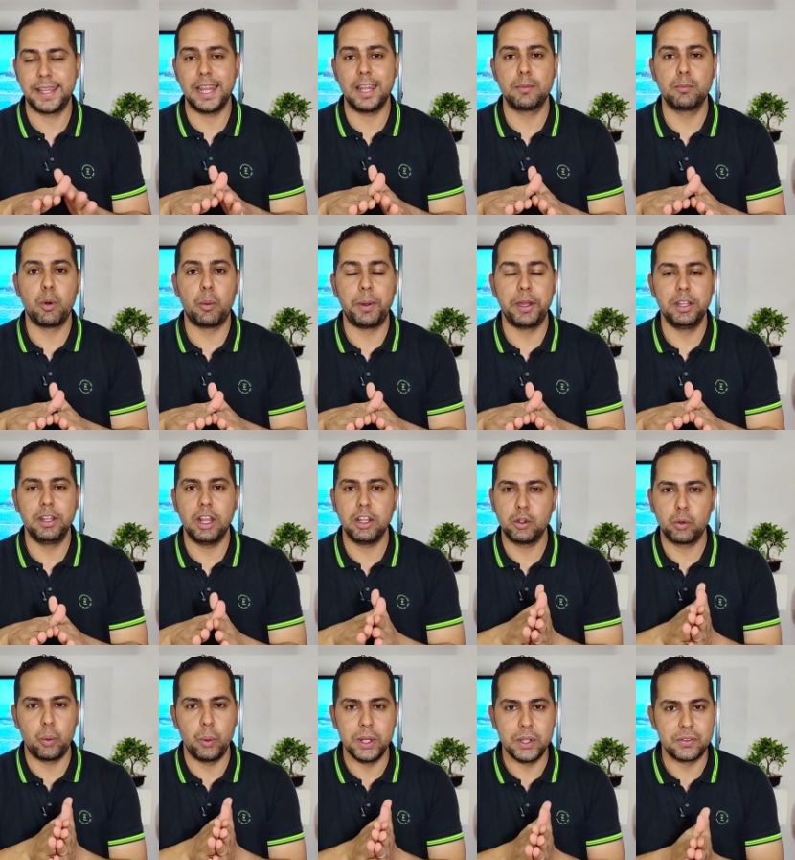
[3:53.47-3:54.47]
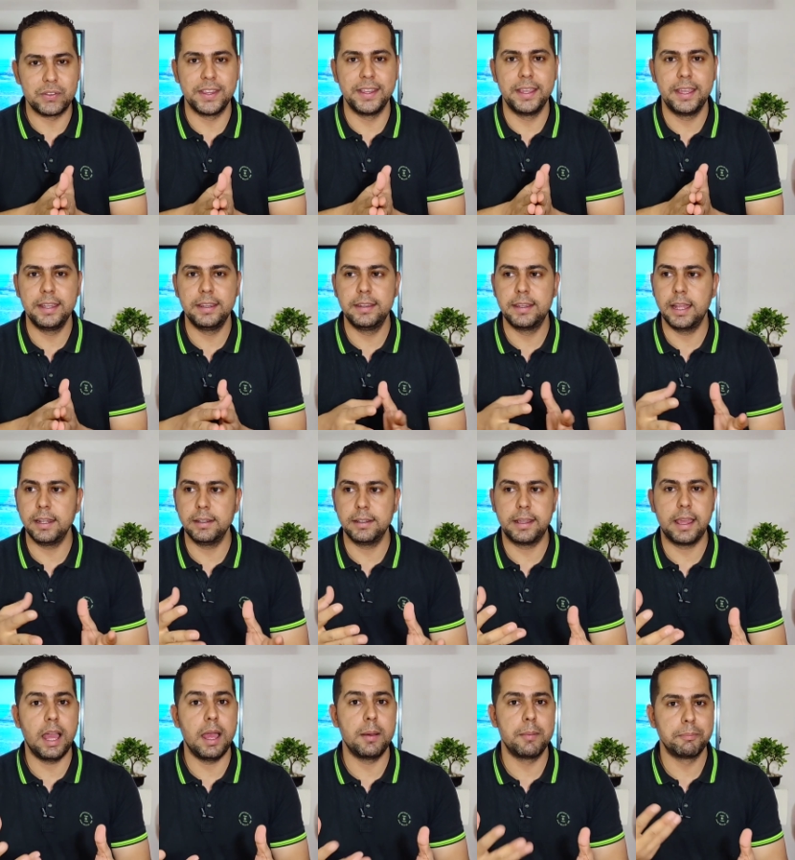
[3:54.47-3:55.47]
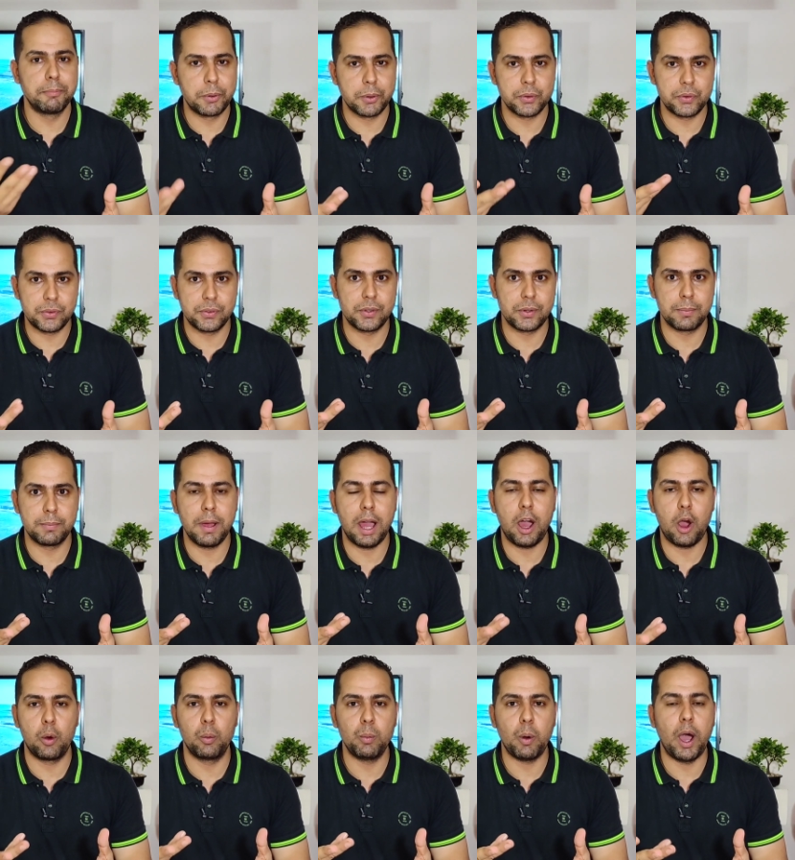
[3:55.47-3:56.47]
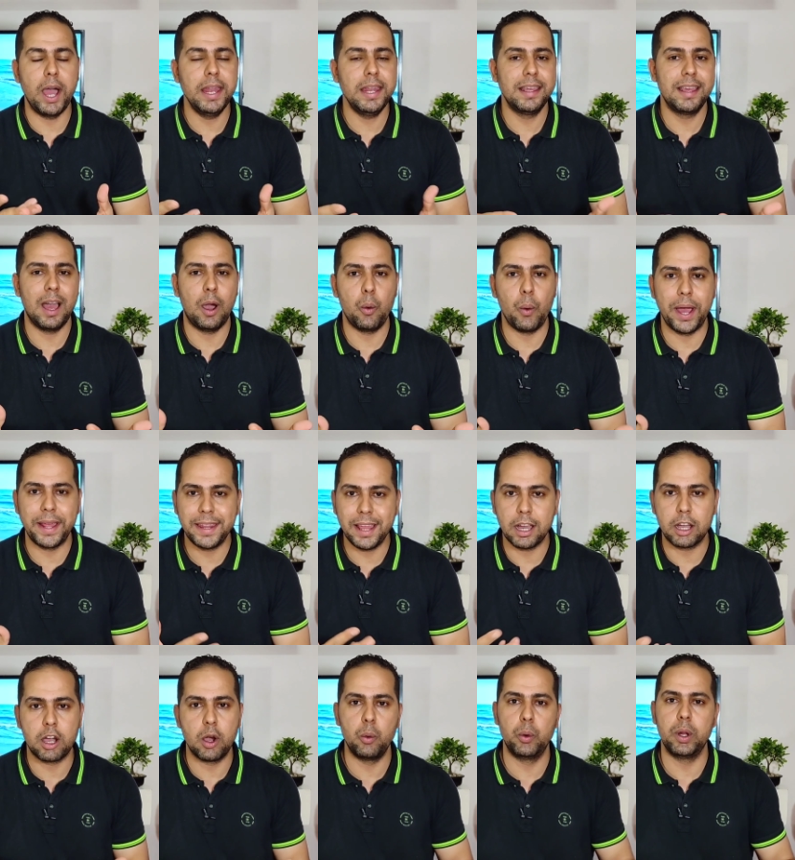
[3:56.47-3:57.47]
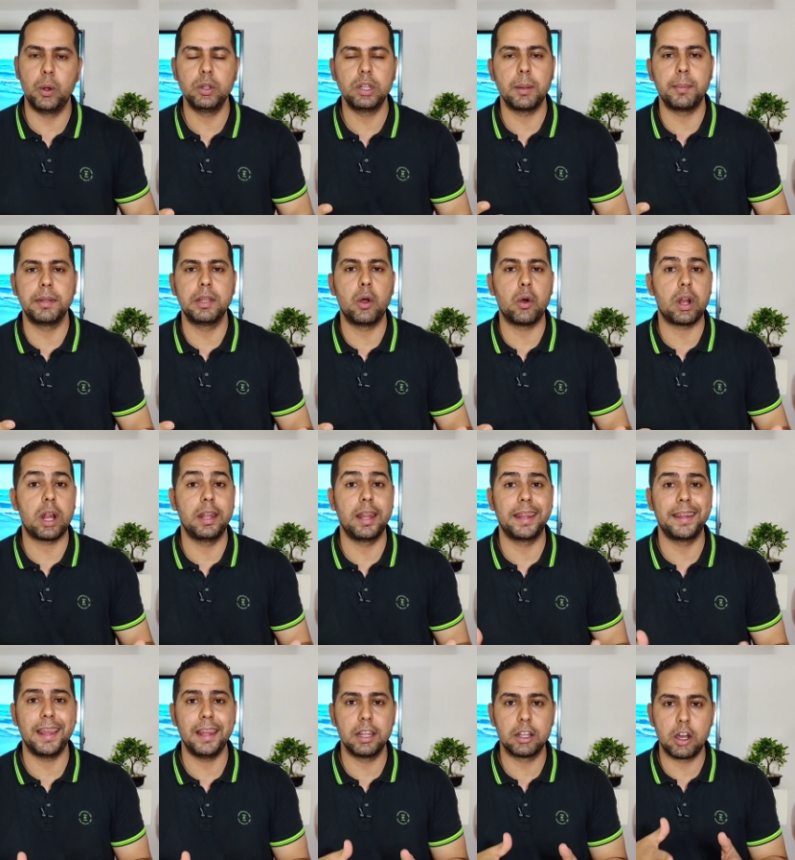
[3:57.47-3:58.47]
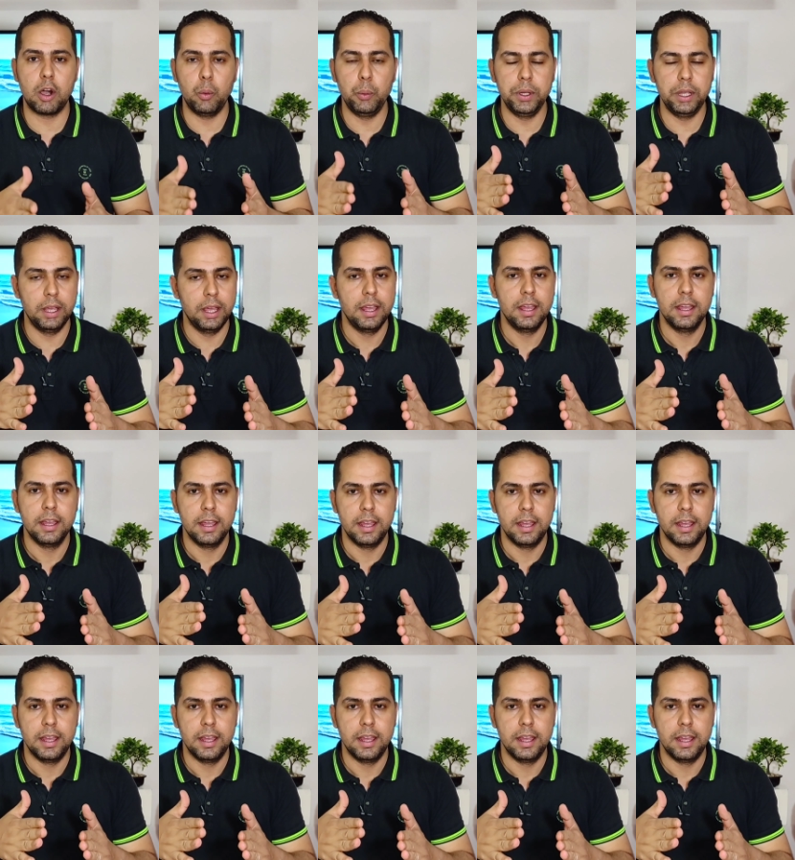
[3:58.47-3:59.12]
ثلاث موبايلات كويسين جدا كبروسيسور بقى او معالج او اداء قوي لو انت بتدور على الاداء القوي